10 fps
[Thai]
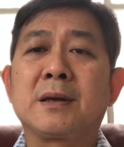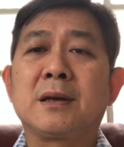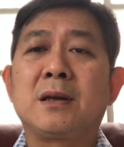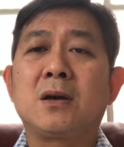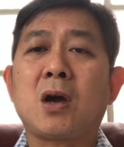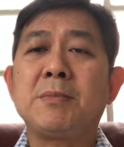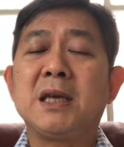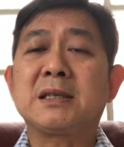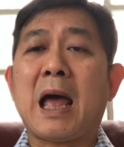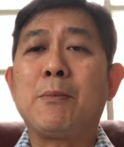แล้วก็มีอีก
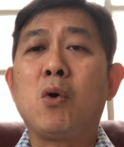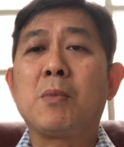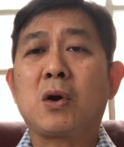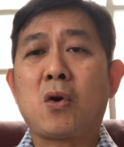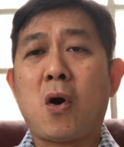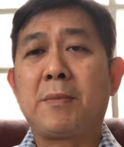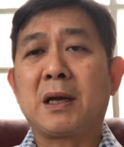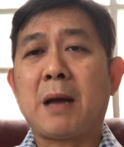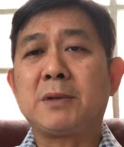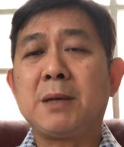3 องค์ประกอบนะค
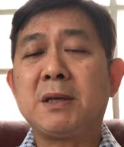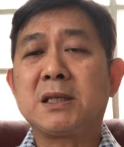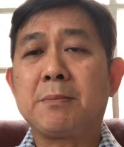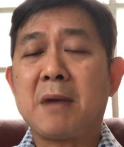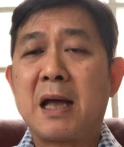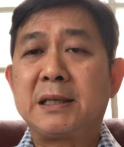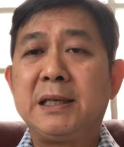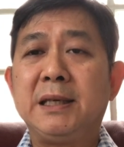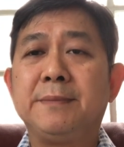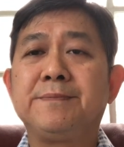รับที่เป็นสมาธิ
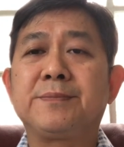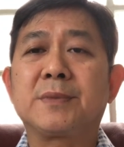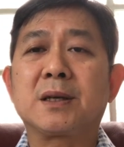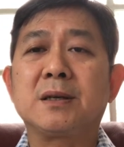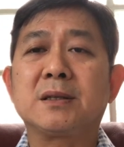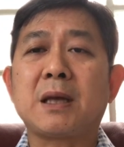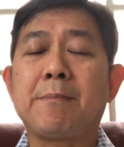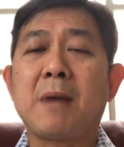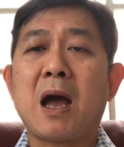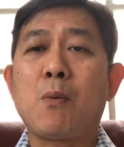คือสัม
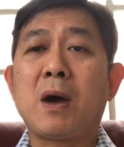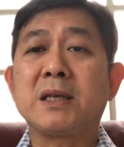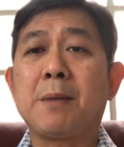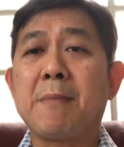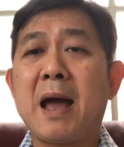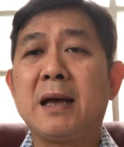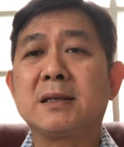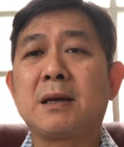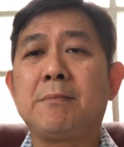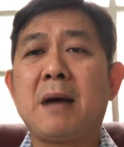มาวายามะ
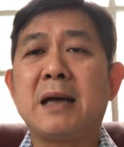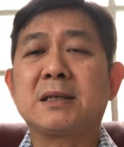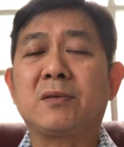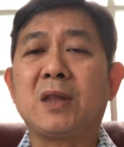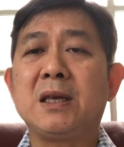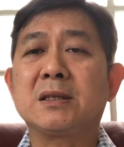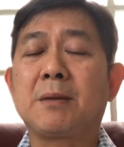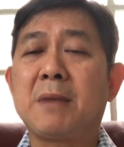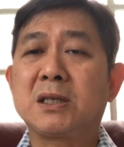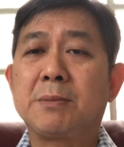สัมมาสติสัม
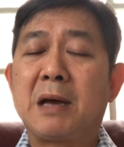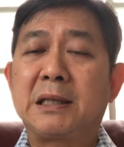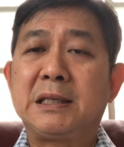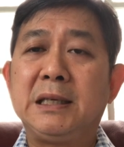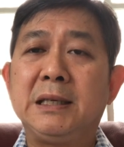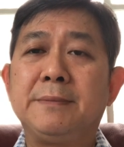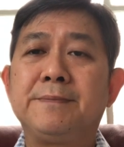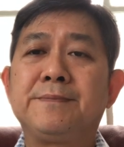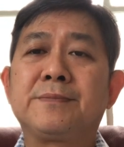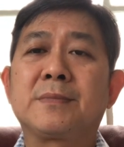มาสมาธิ
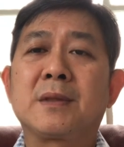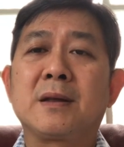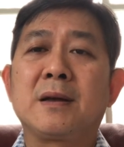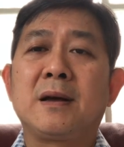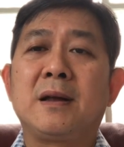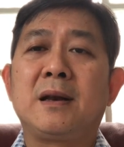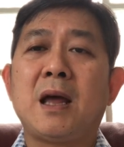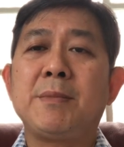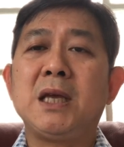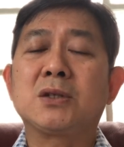แล้ว
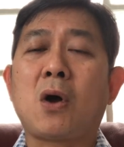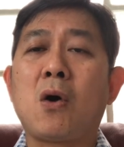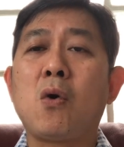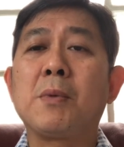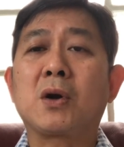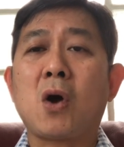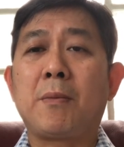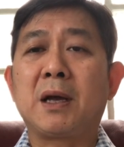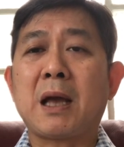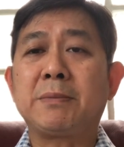มีอีก 2 องค์ประกอบ
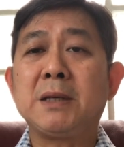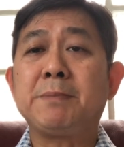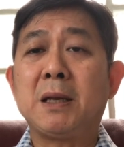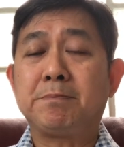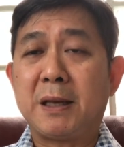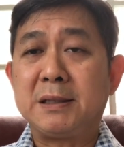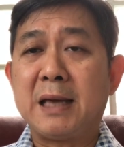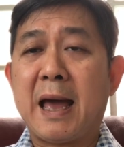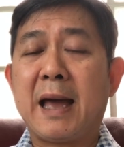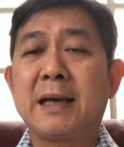นะครับ ที่เป็นปัญ
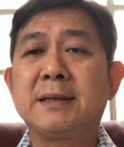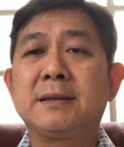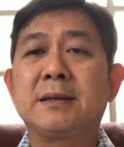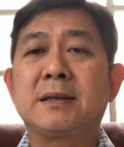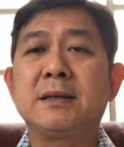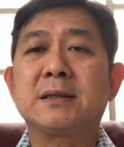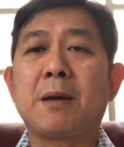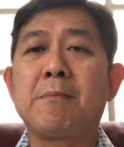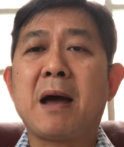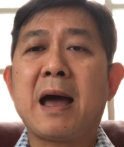ญาคือสั
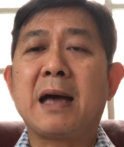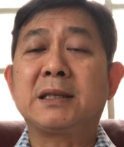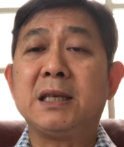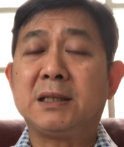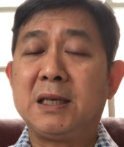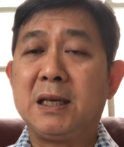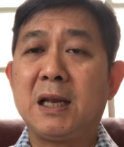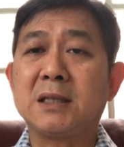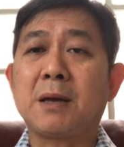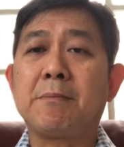มมาทิฏฐิและ
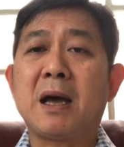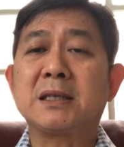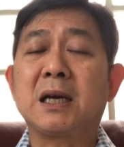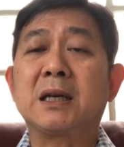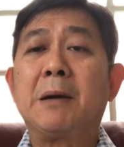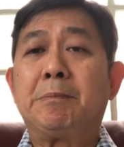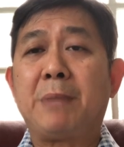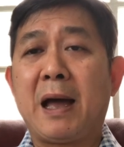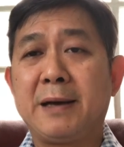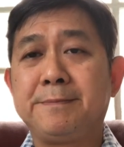สัมมาสังกัป
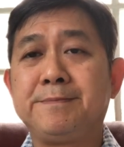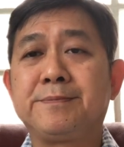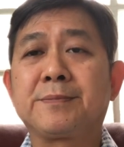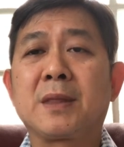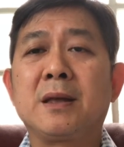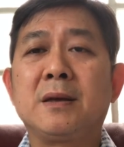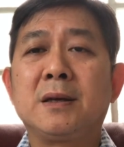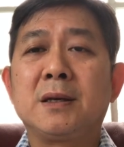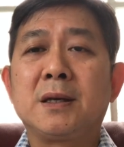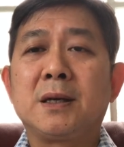ปะ
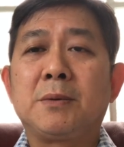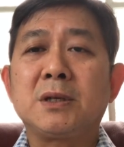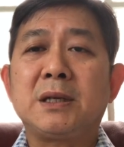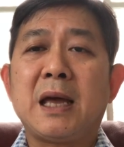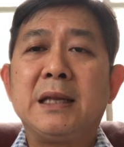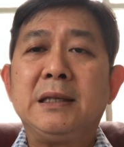เพราะฉะนั้น